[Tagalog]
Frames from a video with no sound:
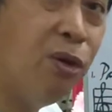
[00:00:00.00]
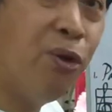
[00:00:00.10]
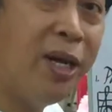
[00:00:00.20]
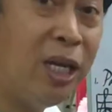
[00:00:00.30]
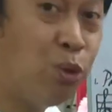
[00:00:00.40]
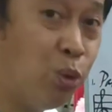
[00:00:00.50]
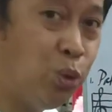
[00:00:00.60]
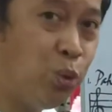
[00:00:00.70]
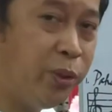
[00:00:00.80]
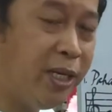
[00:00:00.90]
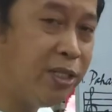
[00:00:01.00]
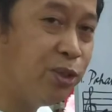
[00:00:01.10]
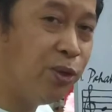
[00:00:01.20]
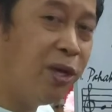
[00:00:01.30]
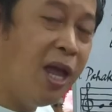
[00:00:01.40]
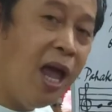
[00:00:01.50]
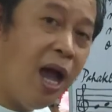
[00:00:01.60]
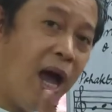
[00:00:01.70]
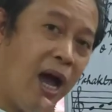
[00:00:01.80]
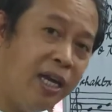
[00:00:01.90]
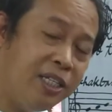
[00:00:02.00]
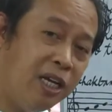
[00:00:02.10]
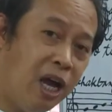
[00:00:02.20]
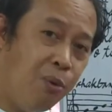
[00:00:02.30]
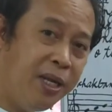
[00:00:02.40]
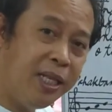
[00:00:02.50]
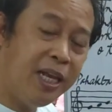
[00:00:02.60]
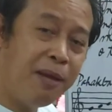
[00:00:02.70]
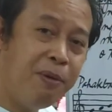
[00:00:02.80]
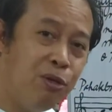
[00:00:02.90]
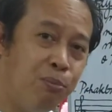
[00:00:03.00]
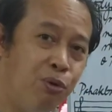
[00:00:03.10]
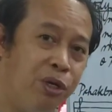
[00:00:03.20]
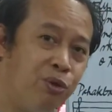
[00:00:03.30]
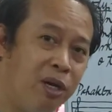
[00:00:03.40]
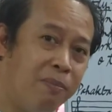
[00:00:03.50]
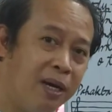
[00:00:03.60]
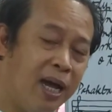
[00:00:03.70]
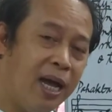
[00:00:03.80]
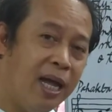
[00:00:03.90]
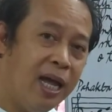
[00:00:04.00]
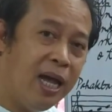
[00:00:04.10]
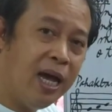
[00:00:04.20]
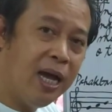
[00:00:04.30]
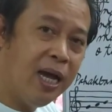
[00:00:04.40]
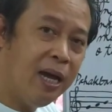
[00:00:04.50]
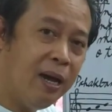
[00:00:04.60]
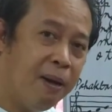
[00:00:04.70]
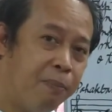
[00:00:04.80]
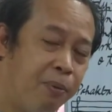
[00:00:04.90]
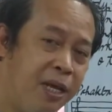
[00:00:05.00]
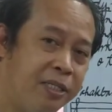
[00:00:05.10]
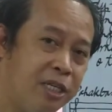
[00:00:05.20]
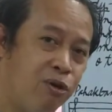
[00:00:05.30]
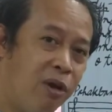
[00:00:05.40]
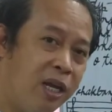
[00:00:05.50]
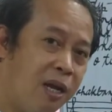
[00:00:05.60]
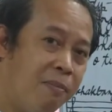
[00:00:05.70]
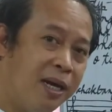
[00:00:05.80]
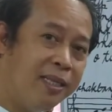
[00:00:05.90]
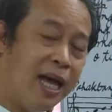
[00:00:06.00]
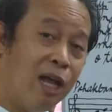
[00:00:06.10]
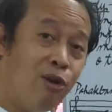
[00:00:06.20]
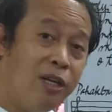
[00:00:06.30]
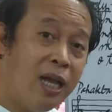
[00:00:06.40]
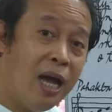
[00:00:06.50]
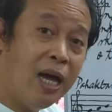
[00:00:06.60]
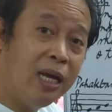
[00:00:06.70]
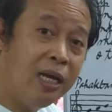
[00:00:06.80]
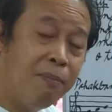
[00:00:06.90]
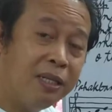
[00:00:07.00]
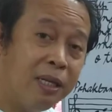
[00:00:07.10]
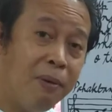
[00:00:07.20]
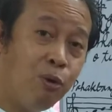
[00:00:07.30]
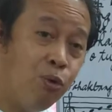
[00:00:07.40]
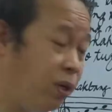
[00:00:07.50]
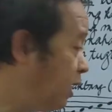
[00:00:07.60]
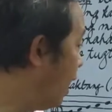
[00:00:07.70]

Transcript: o kaya tugtugin. So, ang isang awitin ay binubuo ito ng mga uh, praises o kaya ng mga daloy ng iba't ibang uri